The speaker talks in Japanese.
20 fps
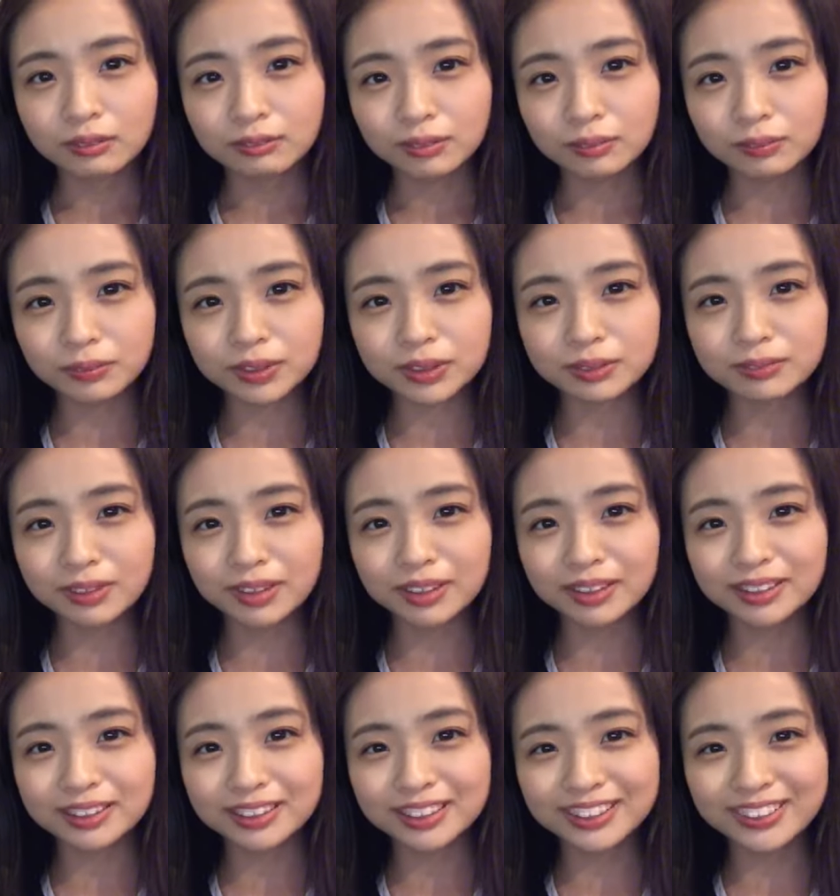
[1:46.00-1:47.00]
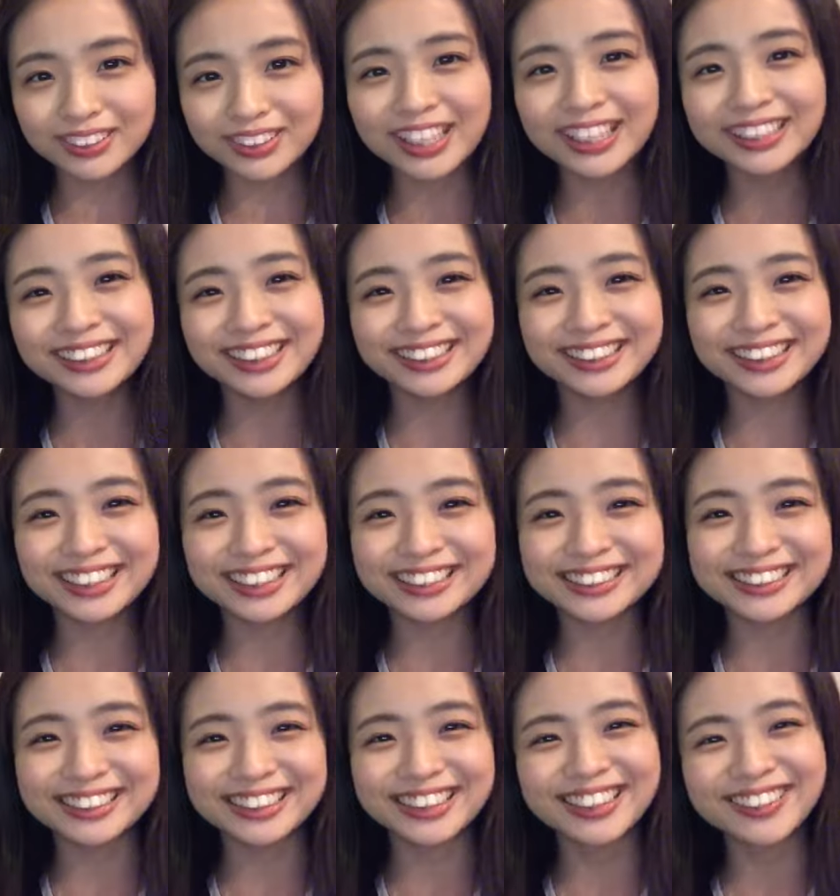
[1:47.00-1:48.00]
ペプシマン一人当たったら
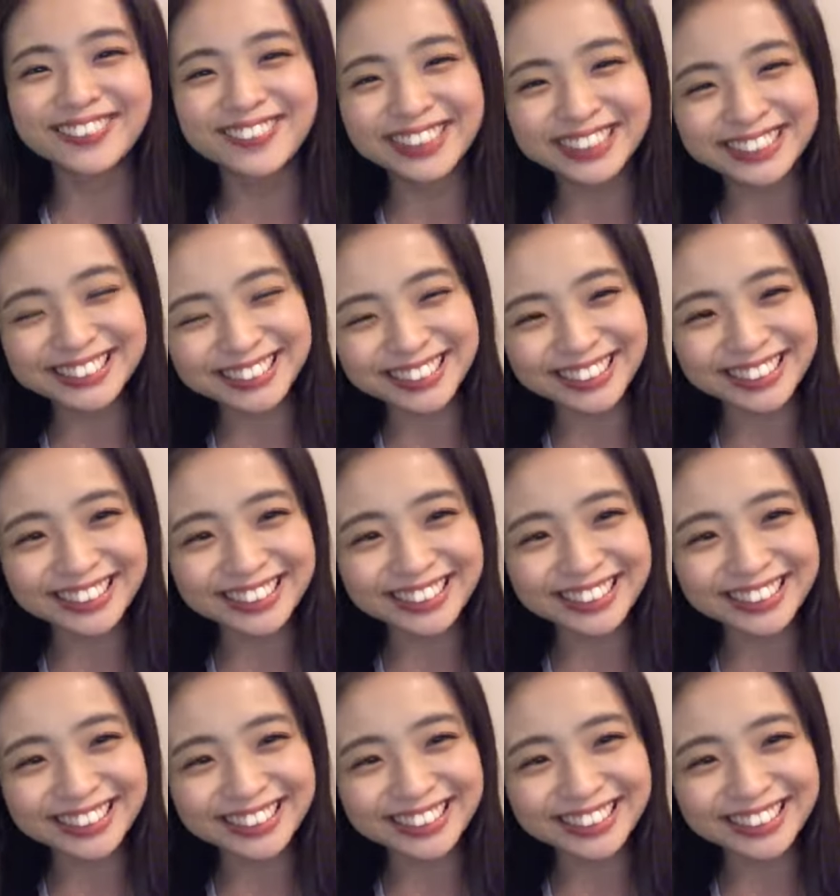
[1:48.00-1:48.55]
すいません